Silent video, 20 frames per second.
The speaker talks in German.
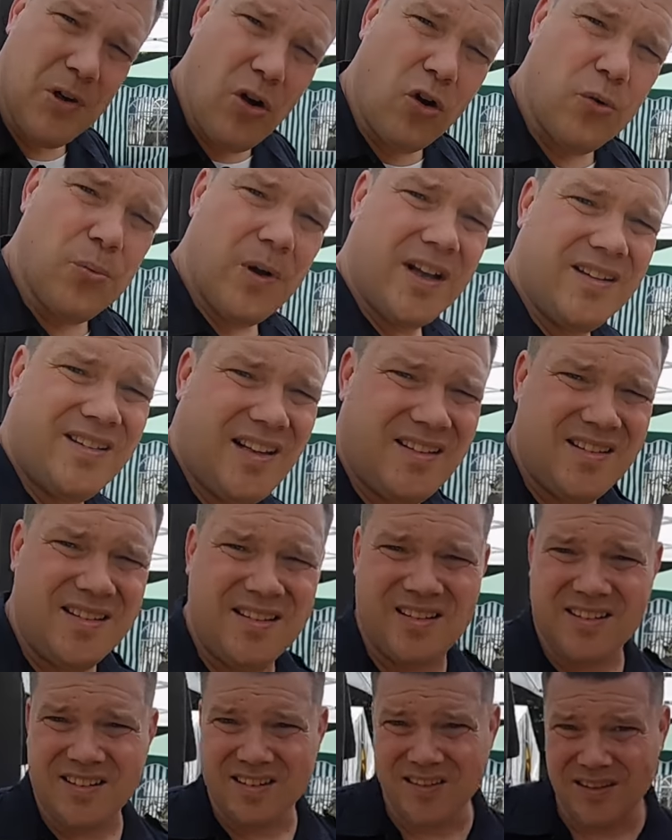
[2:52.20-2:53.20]
man auch über
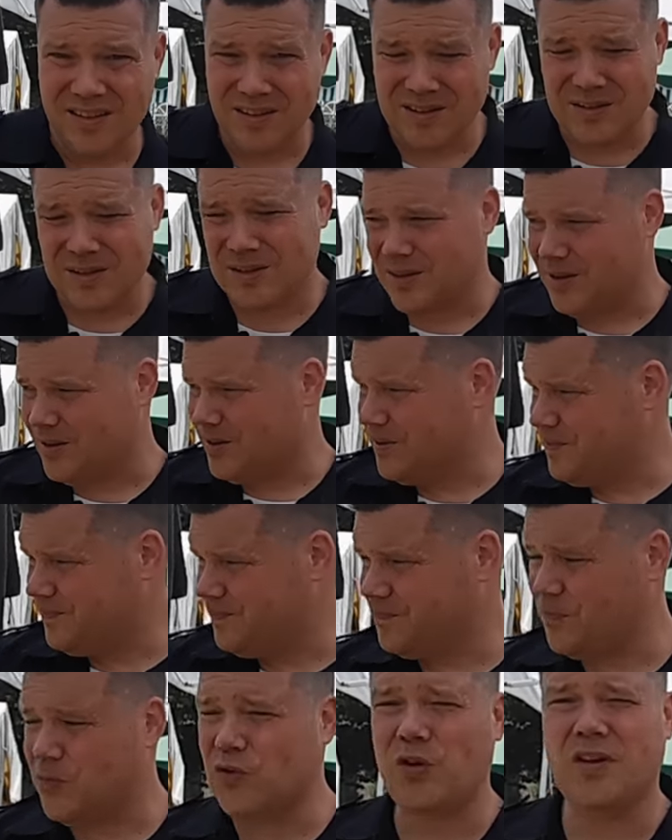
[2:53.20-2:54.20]
gesetzliche
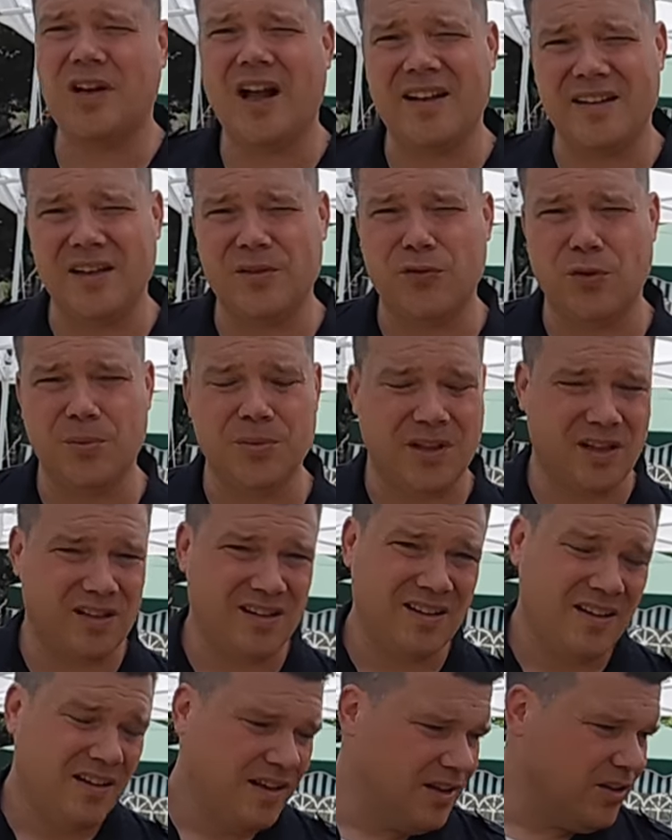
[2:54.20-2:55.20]
äh, Besonderheiten
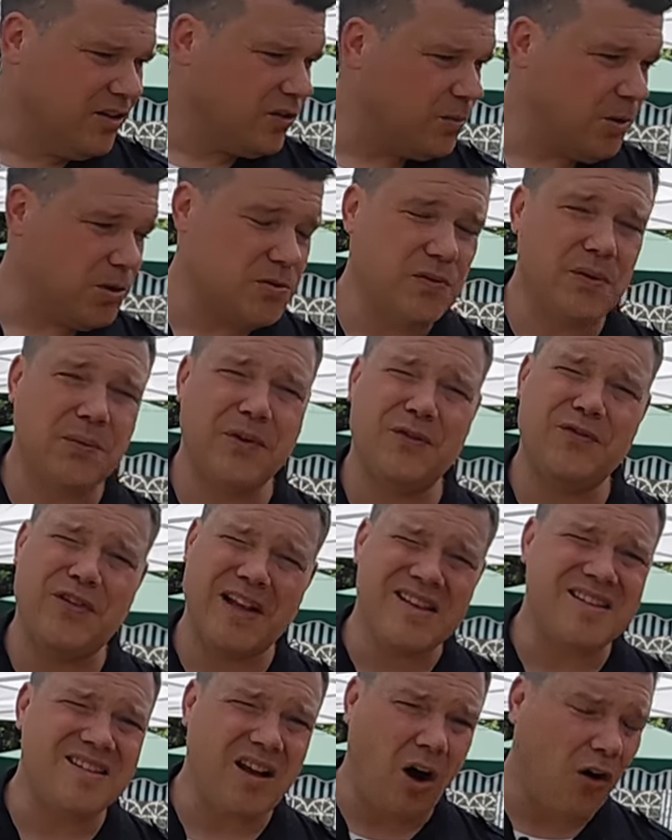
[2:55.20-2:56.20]
informiert. Zum Beispiel, wenn wir ein
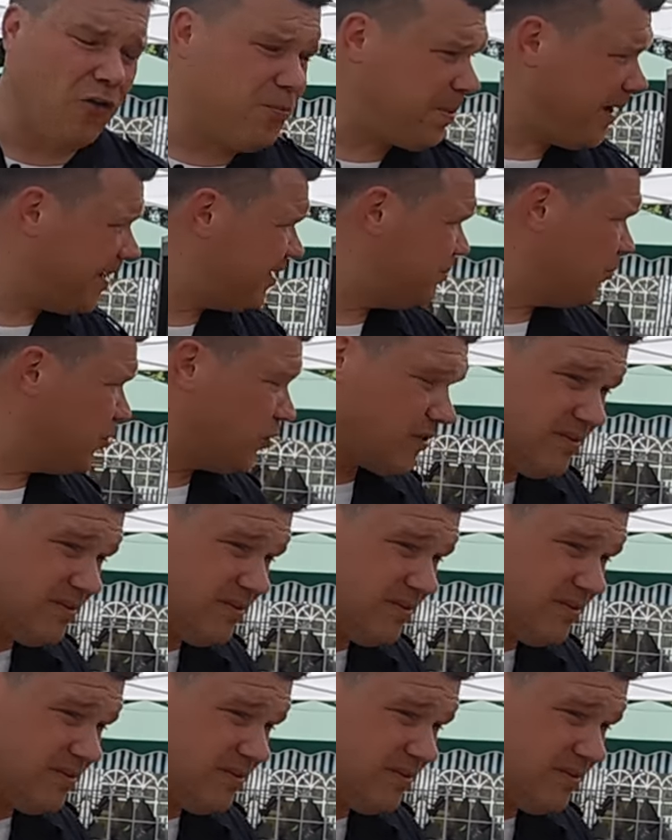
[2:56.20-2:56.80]
Fenster aufbrechen